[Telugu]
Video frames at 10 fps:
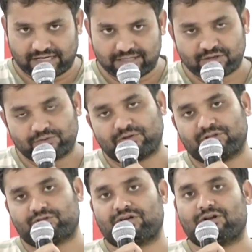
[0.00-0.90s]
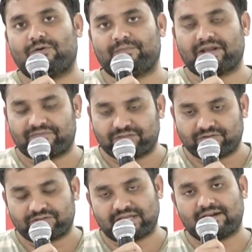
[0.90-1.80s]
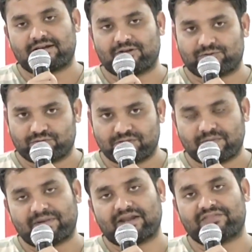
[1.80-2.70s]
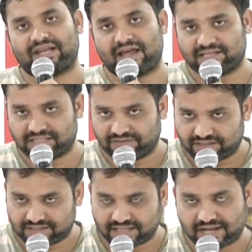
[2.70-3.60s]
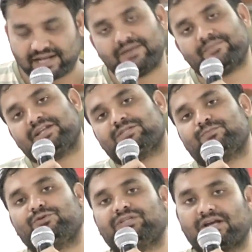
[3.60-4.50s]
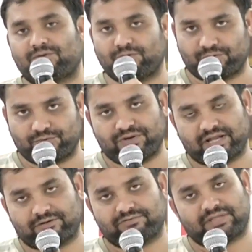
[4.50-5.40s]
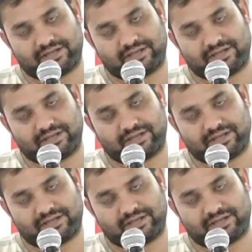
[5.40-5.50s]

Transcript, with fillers: రిలీజ్ అవుతోంది త్వరలో మీరందరూ థియేటర్లో చూసి మమ్మల్ని అందరినీ ఆశీర్వదిస్తారని మనస్ఫూర్తిగా కోరుకుంటున్నాను